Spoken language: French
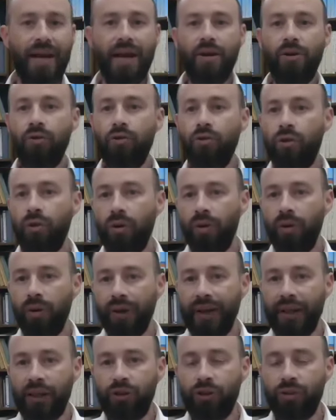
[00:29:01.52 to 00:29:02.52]

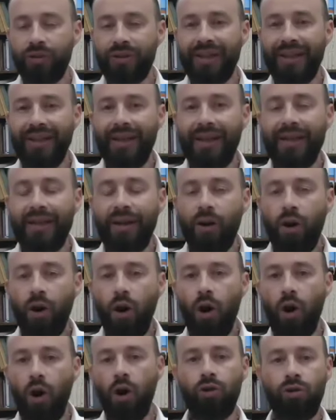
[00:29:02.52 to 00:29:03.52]
quelque chose qui est
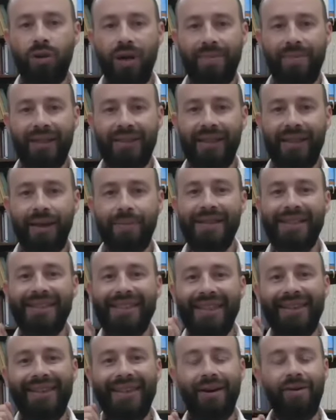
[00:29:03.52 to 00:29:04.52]
hors de la matière, mais
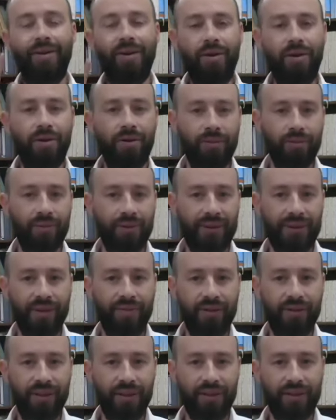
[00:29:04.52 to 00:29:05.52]
c'est Tahor, que ça
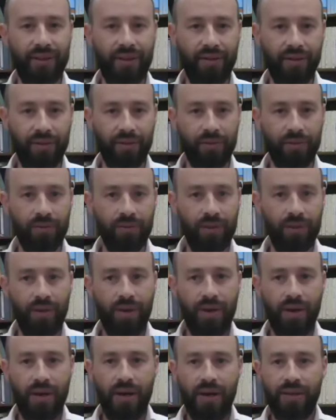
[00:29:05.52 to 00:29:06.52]
veut dire Tahor.
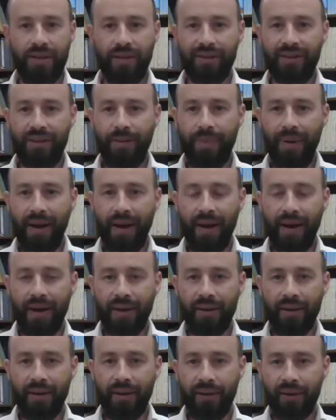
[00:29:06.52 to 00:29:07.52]
C'est-à-dire, c'est
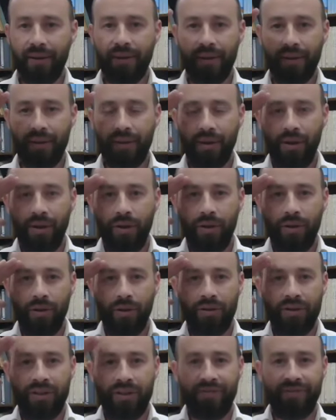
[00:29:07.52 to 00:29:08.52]
pas euh,
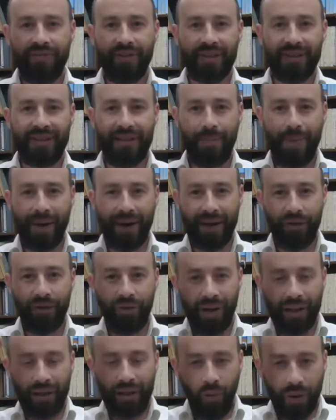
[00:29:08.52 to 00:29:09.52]
divin séparé de
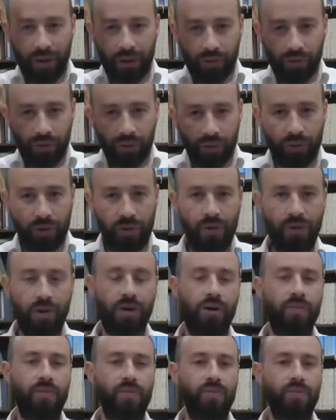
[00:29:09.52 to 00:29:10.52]
la droiture de
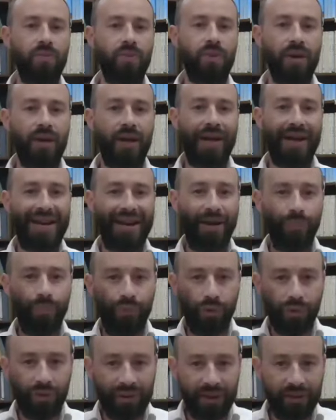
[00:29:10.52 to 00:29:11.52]
l'homme et la
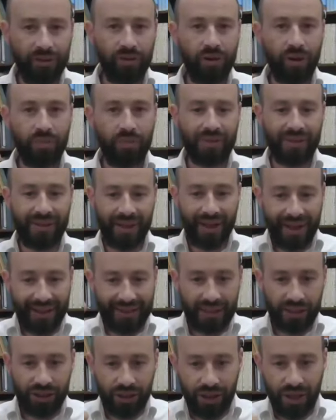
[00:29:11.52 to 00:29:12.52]
pureté de l'homme, c'est
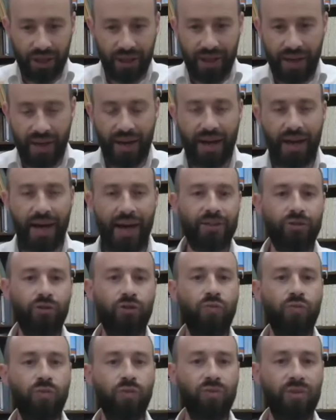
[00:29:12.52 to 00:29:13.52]
rattaché à ce
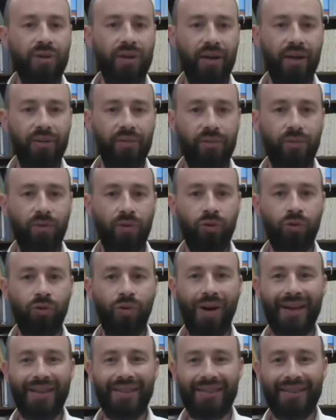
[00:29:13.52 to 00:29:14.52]
monde-là. On
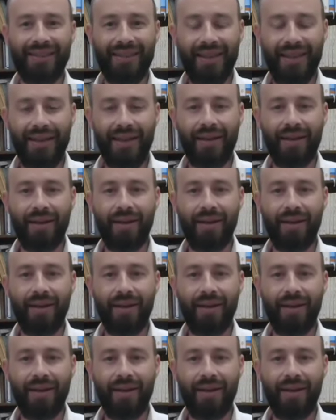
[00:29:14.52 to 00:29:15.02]
doit rester